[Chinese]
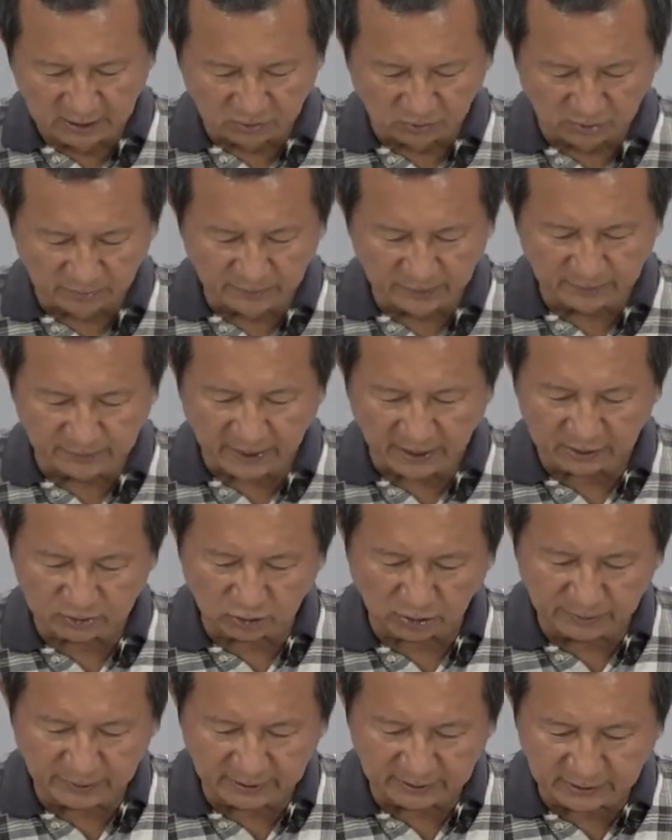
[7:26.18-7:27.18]
我们把
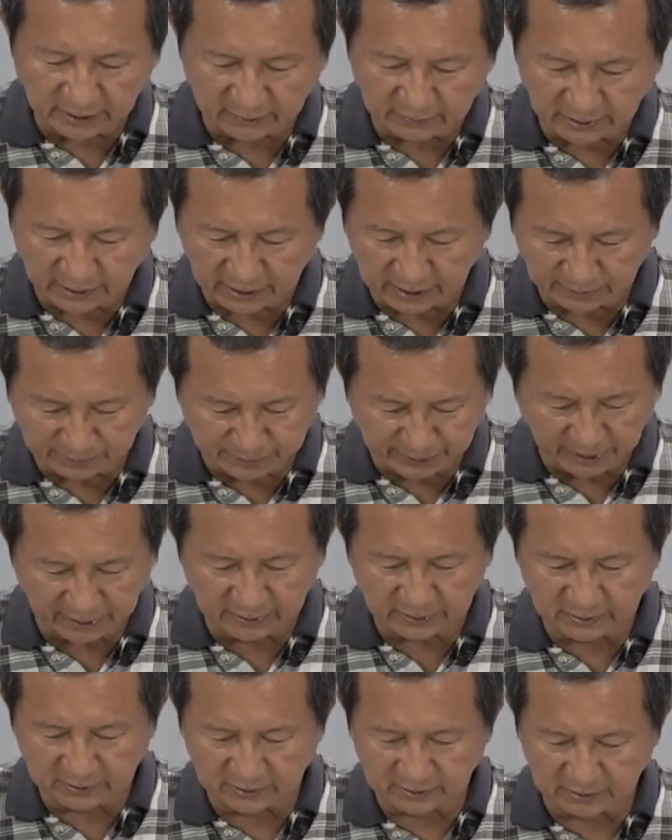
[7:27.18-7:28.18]
双面胶带一
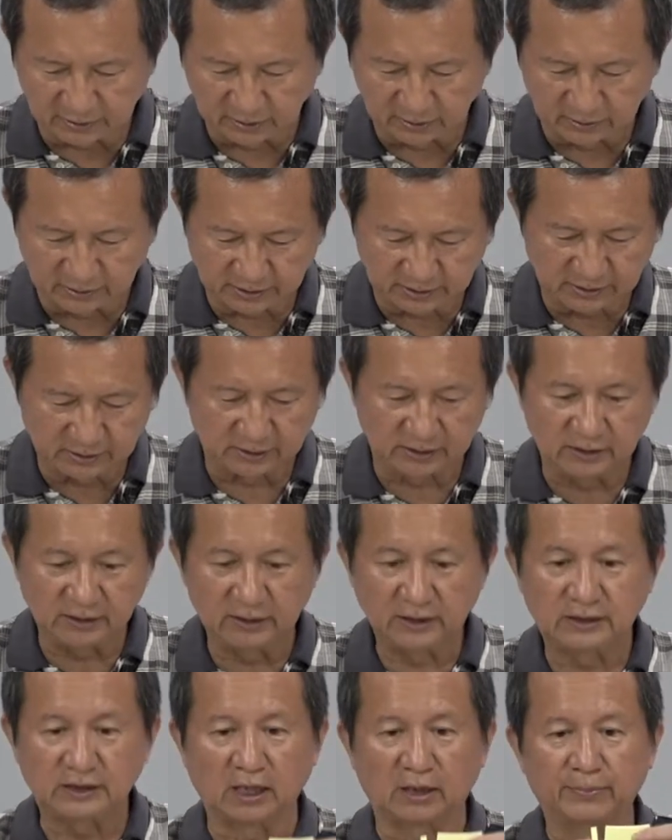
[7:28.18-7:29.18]
边有一
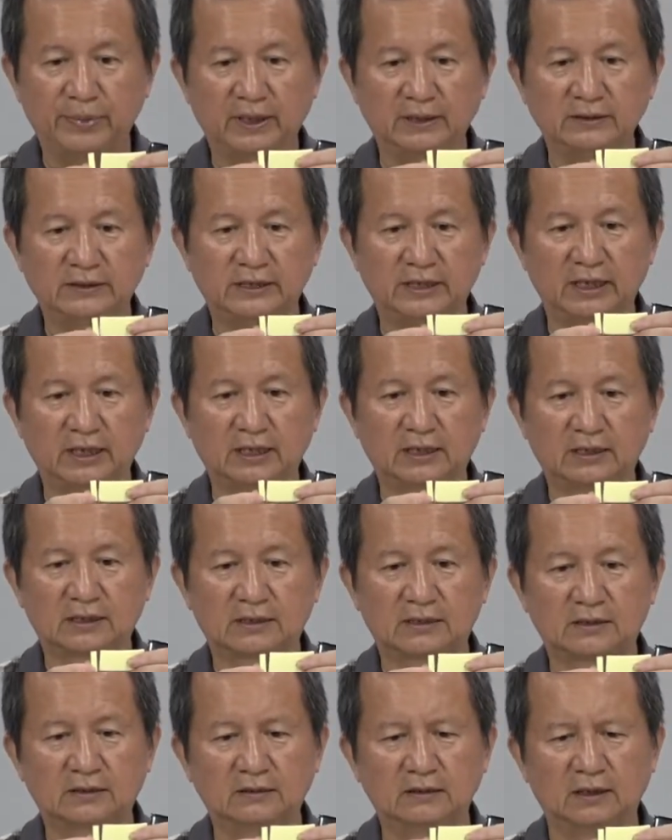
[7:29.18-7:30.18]
一小片切，
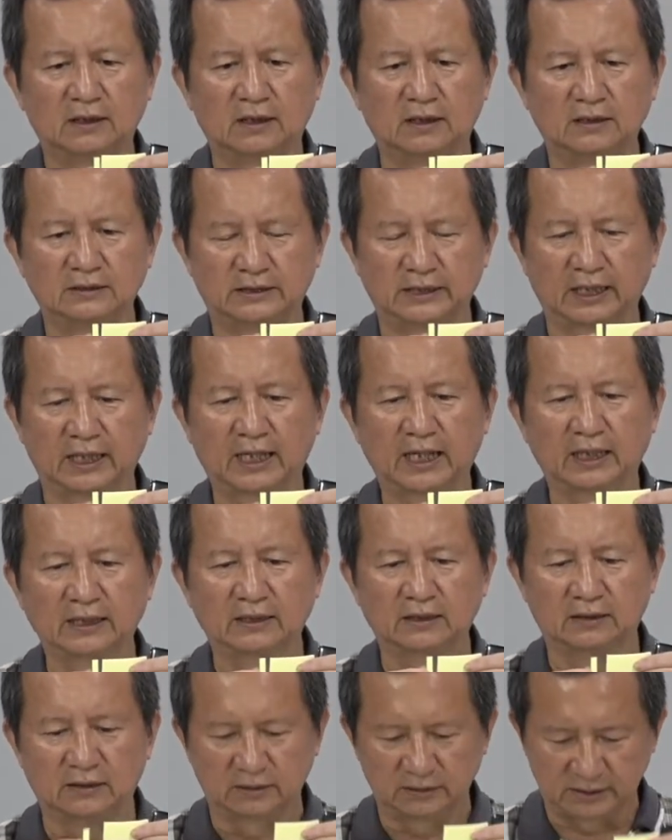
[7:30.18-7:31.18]
啊，剪开
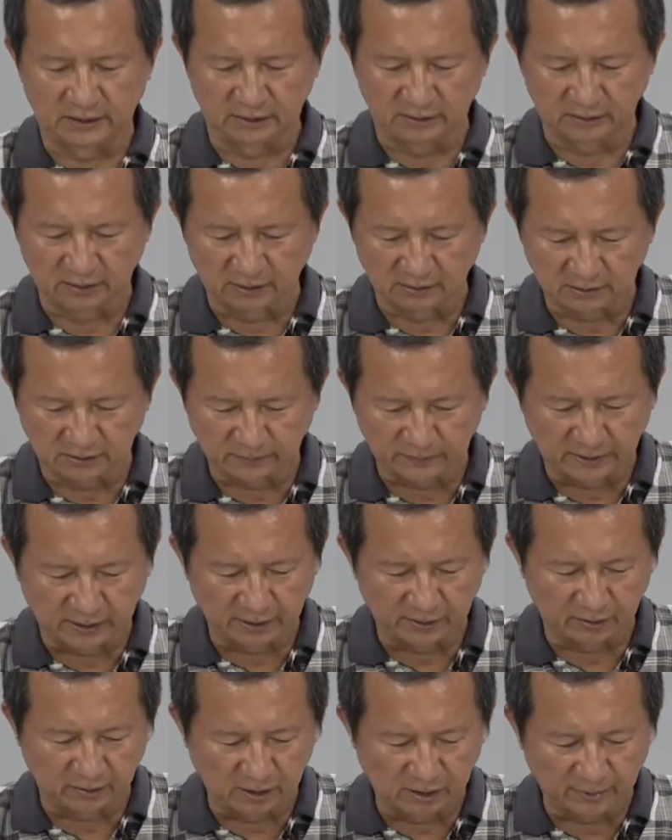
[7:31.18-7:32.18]
的哈，请老师把
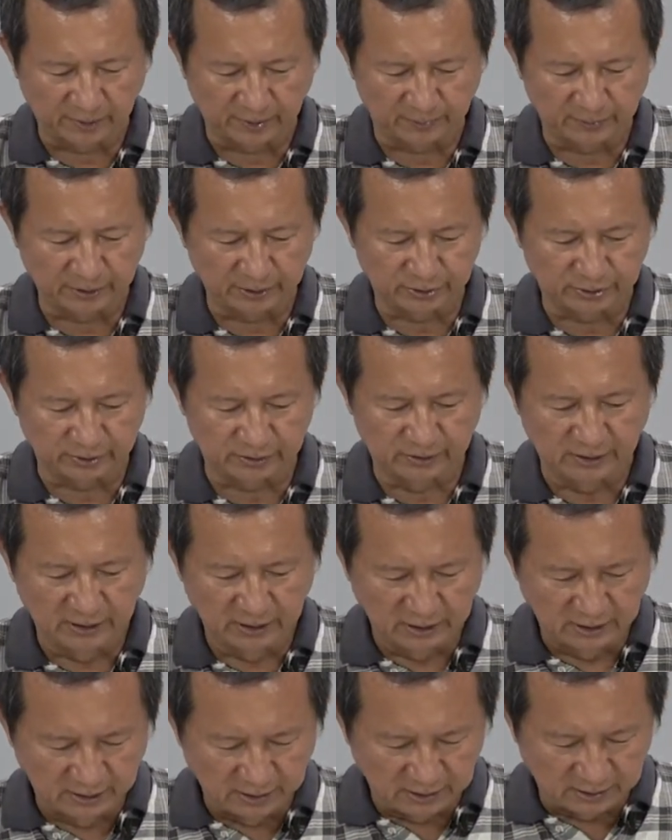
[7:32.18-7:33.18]
它留到旁边去。
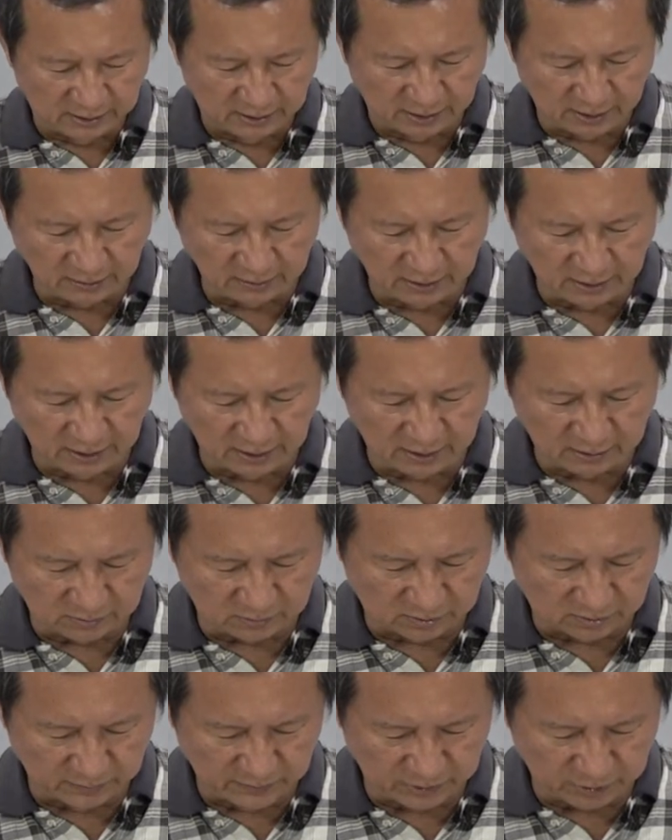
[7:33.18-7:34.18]
然后呢，
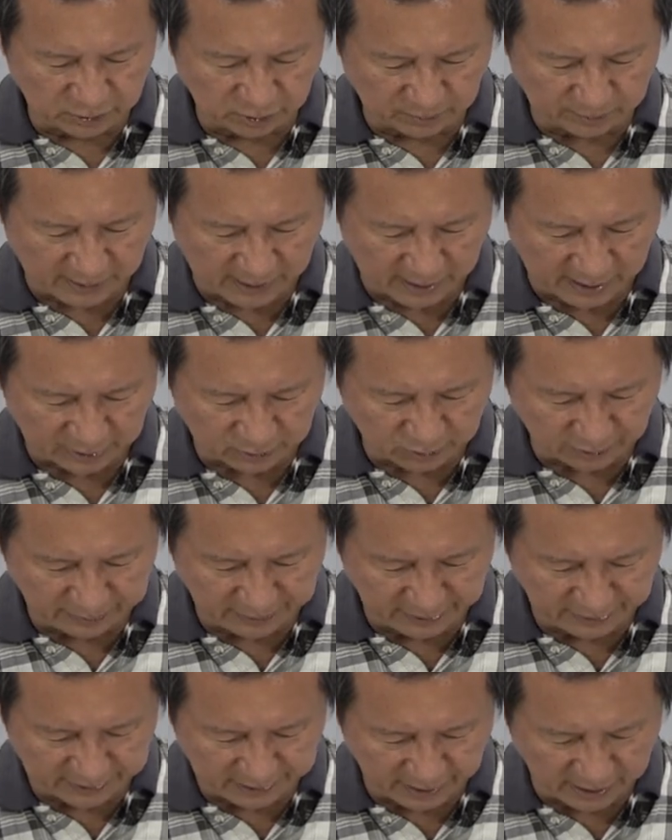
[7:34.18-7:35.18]
我们就把双
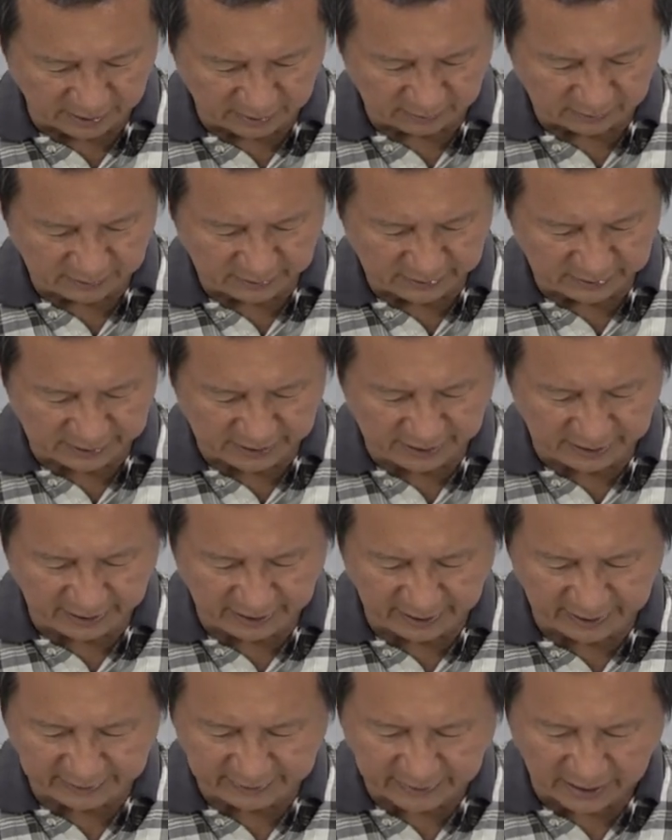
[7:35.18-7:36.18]
面胶
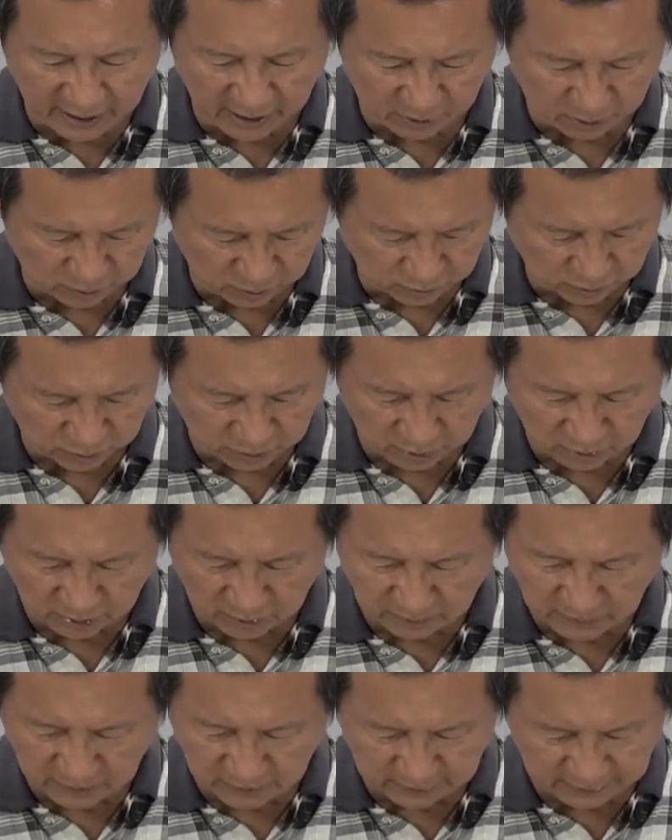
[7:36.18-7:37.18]
贴到我
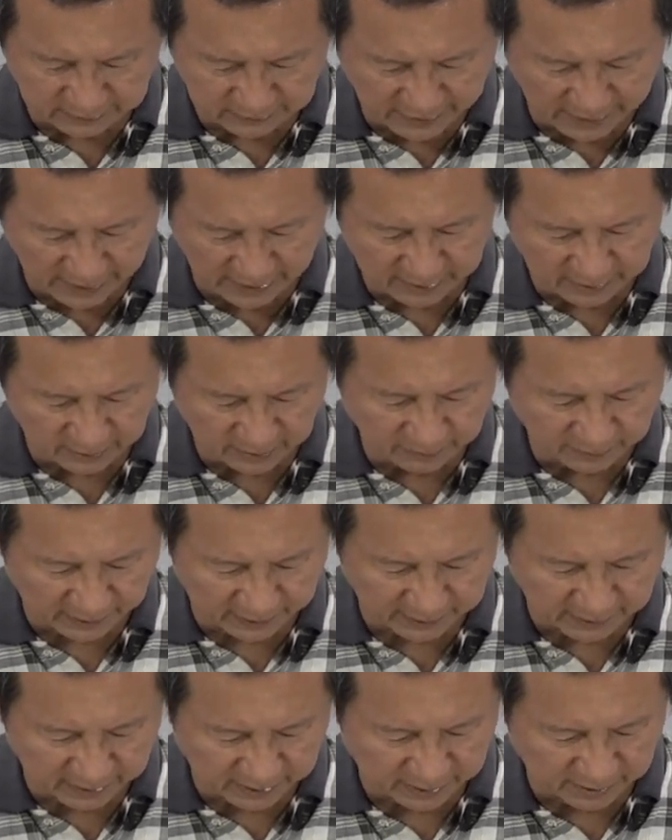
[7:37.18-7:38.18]
们太阳能
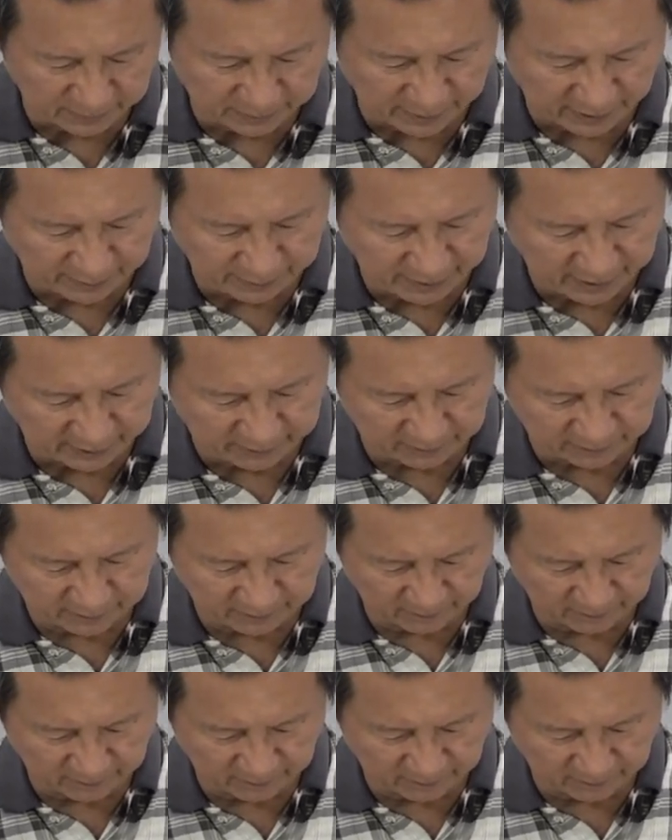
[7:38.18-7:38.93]
板的背面，